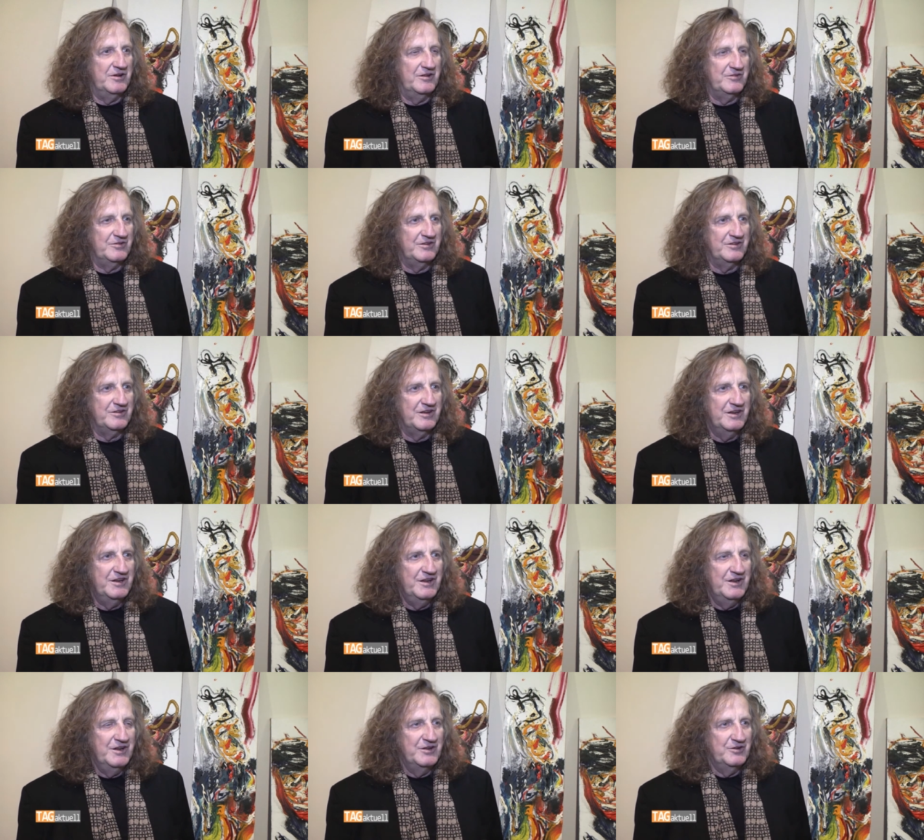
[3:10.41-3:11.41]
Also ich
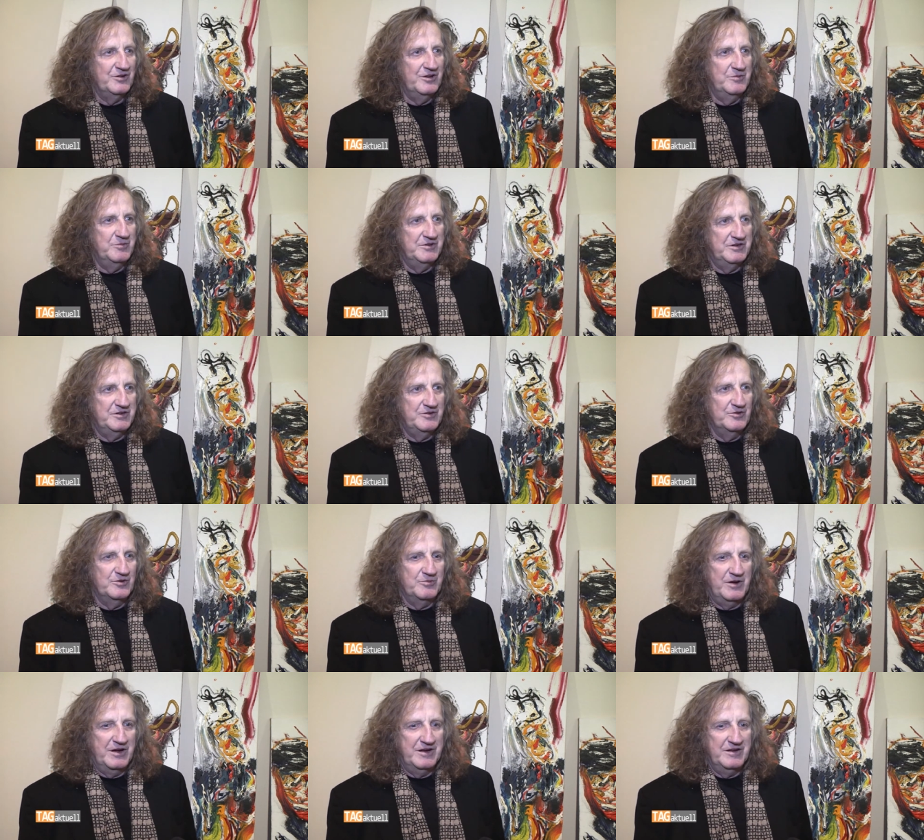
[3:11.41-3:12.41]
träume nicht nur
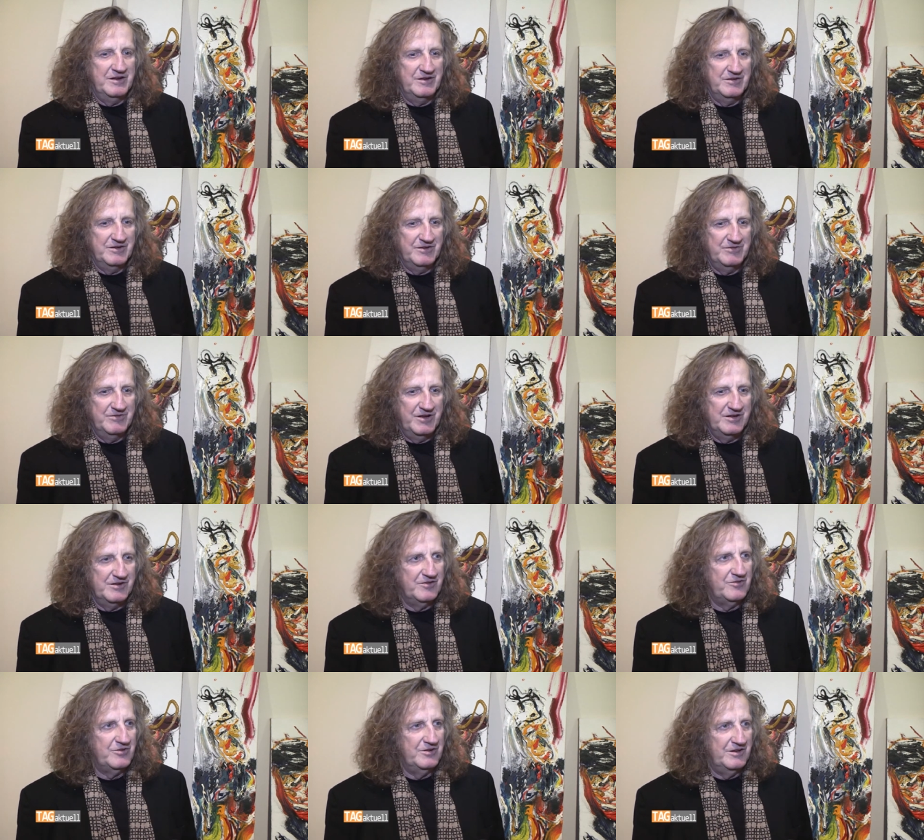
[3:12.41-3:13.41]
meine
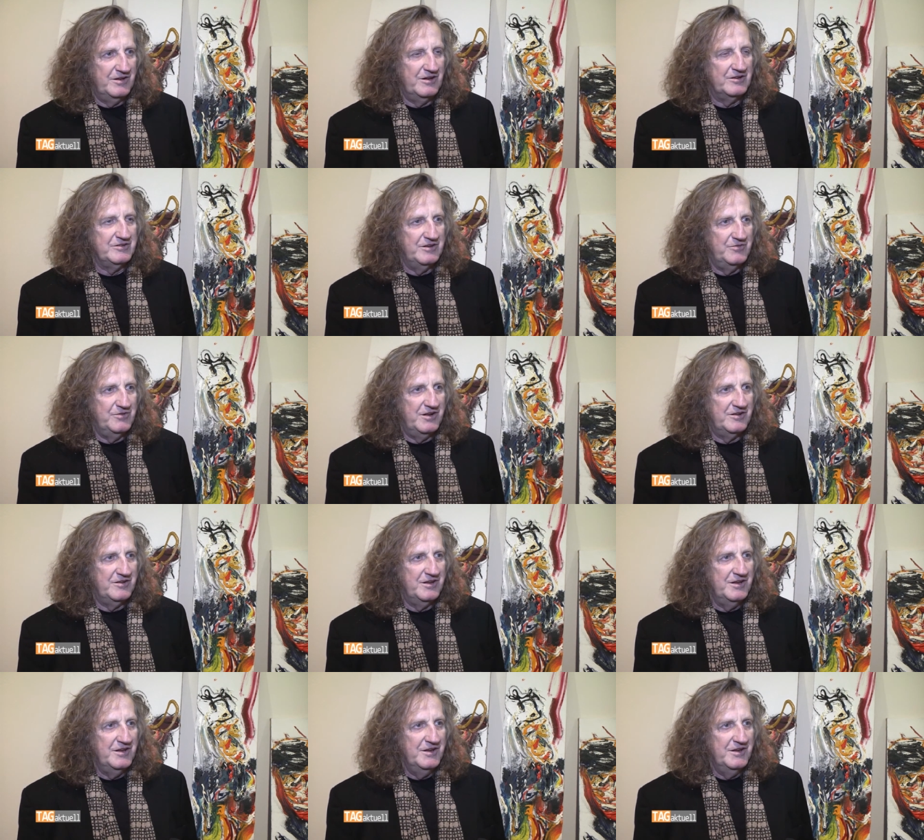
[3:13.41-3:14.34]
Welt, sondern auch die Welt,